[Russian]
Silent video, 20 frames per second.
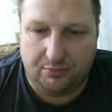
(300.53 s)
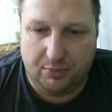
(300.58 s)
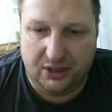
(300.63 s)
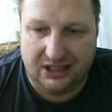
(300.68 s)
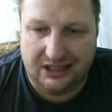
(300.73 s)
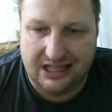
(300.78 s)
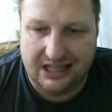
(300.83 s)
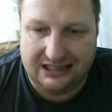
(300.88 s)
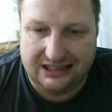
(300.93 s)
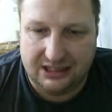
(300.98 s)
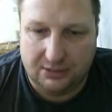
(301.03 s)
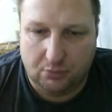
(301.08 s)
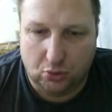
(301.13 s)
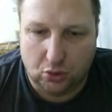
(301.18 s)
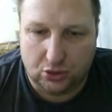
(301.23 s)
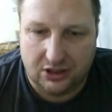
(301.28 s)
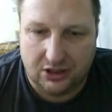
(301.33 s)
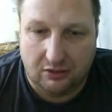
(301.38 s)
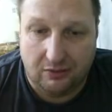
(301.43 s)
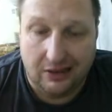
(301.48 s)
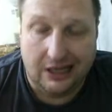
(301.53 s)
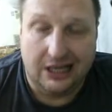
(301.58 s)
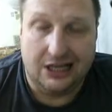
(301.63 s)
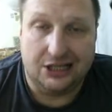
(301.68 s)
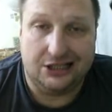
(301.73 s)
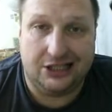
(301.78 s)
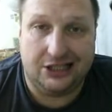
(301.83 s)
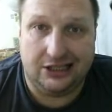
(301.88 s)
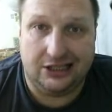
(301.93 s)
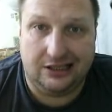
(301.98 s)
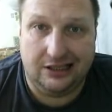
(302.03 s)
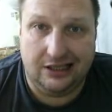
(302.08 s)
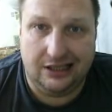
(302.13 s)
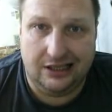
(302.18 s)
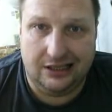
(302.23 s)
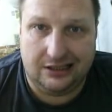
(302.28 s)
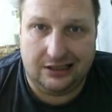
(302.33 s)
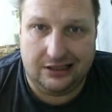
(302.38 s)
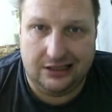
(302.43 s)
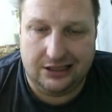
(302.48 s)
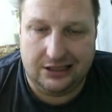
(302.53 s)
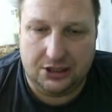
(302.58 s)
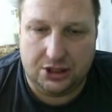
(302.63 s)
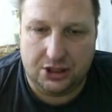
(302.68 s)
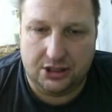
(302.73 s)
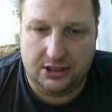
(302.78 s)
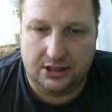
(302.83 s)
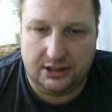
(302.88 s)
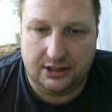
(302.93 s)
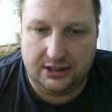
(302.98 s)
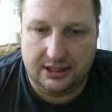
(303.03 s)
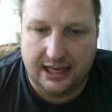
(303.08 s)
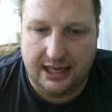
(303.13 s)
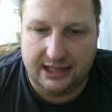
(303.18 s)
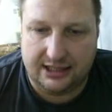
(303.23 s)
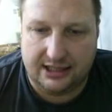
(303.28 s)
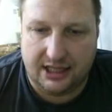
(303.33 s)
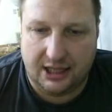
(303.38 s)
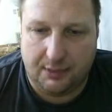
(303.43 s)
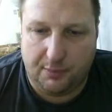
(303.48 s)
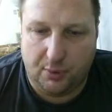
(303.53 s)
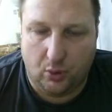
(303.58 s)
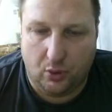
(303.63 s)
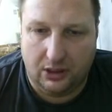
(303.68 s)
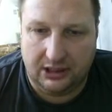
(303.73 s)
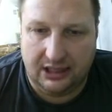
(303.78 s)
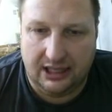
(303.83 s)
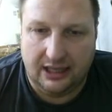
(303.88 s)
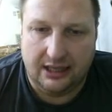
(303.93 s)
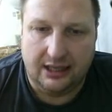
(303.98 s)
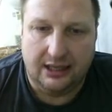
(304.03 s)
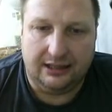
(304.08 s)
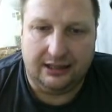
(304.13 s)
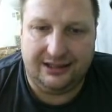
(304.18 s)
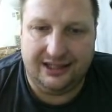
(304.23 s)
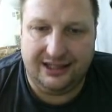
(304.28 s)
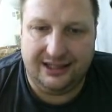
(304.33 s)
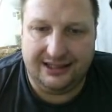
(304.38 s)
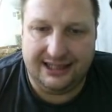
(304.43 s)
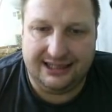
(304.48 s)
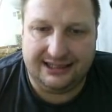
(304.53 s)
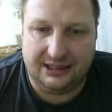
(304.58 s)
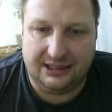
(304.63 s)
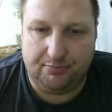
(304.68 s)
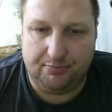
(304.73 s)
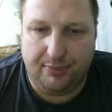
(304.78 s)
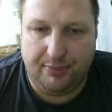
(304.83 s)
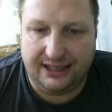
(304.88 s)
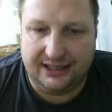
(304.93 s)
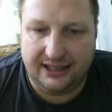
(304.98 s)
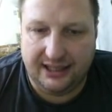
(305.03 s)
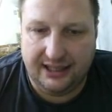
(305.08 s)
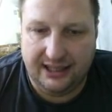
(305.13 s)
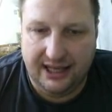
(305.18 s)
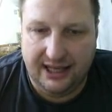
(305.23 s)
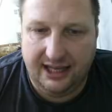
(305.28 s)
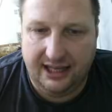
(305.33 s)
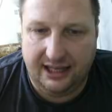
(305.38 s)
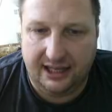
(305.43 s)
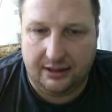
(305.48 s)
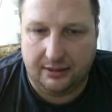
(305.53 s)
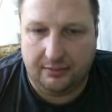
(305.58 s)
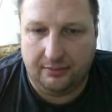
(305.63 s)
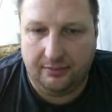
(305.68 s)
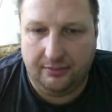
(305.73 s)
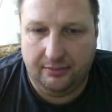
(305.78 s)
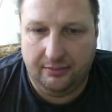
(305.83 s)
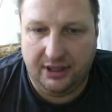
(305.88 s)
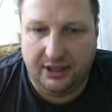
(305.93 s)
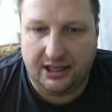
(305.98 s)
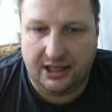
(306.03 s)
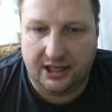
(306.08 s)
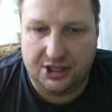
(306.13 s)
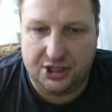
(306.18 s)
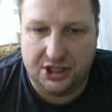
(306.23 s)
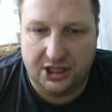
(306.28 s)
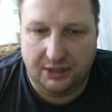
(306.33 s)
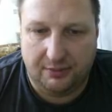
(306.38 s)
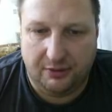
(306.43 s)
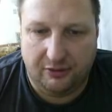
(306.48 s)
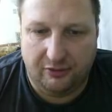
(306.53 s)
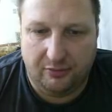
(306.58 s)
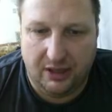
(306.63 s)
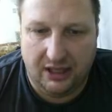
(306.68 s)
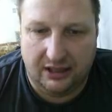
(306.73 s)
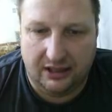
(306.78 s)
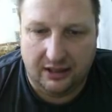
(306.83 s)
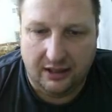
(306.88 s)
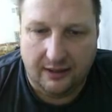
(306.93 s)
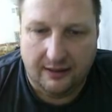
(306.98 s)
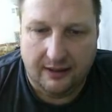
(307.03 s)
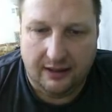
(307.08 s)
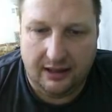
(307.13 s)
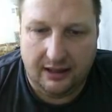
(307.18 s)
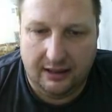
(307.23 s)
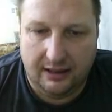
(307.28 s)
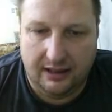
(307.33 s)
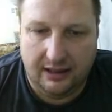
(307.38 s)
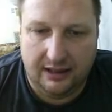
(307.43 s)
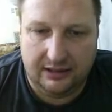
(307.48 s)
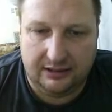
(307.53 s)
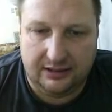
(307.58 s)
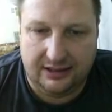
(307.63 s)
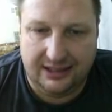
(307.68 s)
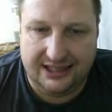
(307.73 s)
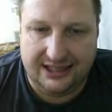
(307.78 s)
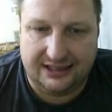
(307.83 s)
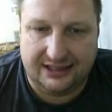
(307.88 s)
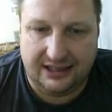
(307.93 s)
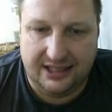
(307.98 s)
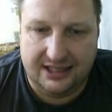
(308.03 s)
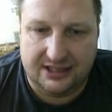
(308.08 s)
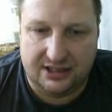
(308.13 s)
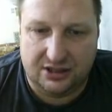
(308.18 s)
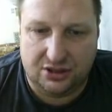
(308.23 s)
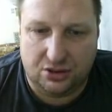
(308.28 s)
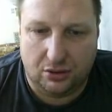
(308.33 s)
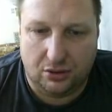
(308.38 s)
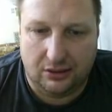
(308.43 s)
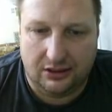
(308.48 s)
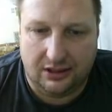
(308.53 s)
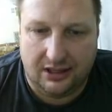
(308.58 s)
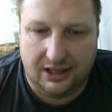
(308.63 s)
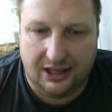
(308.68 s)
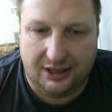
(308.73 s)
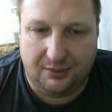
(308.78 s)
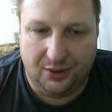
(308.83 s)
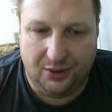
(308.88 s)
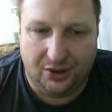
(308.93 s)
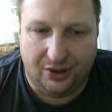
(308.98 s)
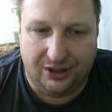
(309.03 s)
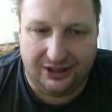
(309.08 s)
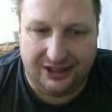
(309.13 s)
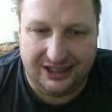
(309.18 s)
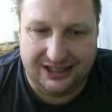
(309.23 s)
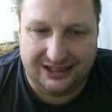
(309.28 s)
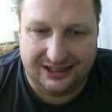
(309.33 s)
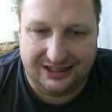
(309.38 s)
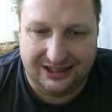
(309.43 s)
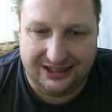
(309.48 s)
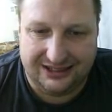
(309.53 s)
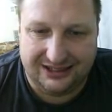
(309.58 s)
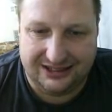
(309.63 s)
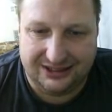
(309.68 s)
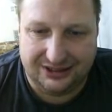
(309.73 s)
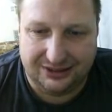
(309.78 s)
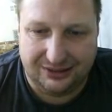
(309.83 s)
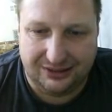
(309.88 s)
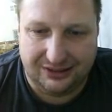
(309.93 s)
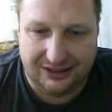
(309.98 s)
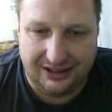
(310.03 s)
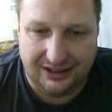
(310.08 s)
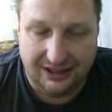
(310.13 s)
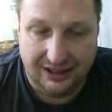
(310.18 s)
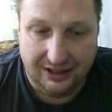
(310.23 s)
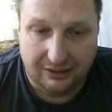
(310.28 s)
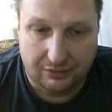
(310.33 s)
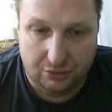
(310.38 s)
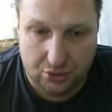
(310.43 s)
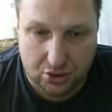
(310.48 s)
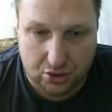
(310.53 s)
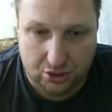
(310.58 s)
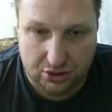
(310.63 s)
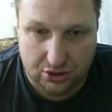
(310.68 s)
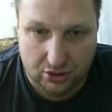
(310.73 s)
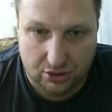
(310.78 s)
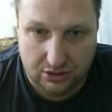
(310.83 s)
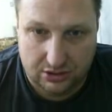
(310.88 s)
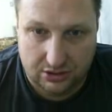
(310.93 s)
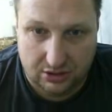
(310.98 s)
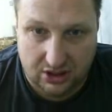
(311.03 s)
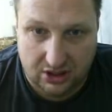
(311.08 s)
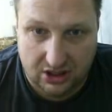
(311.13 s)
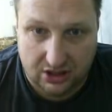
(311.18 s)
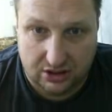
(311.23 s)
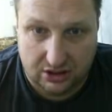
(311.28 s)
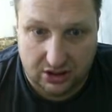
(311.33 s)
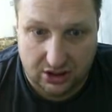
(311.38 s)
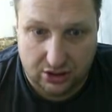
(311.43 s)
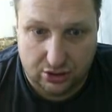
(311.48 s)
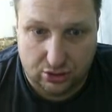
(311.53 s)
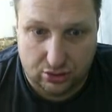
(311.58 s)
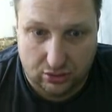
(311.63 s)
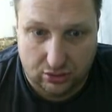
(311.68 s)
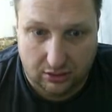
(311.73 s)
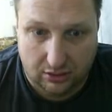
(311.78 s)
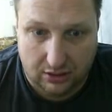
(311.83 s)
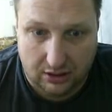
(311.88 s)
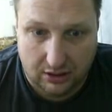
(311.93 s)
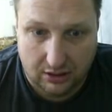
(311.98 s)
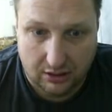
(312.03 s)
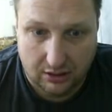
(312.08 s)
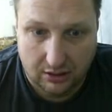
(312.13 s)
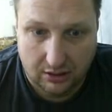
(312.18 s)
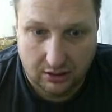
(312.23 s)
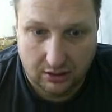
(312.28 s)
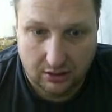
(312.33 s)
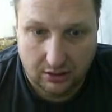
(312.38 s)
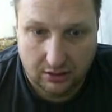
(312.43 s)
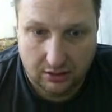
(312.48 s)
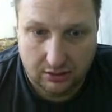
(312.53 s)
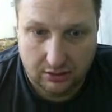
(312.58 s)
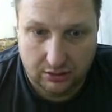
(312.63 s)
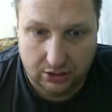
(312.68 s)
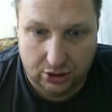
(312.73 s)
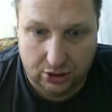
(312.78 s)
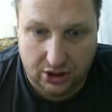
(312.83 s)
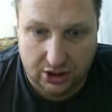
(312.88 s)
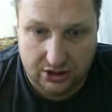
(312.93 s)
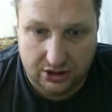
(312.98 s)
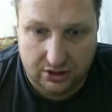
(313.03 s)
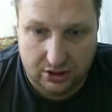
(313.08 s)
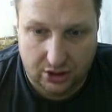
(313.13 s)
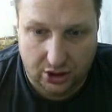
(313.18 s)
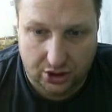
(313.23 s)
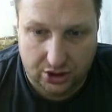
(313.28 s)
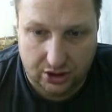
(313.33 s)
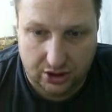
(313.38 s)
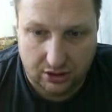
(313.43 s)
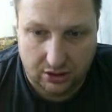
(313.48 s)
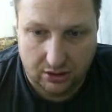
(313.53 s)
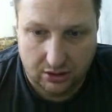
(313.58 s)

15 бустеров, 4000 деталей Скорпиона, 13 батареек, микрочипов, блин. 330 а золота, как много, 330 золота. Вы что, серьезно, 330 золота? Не 30 тысяч?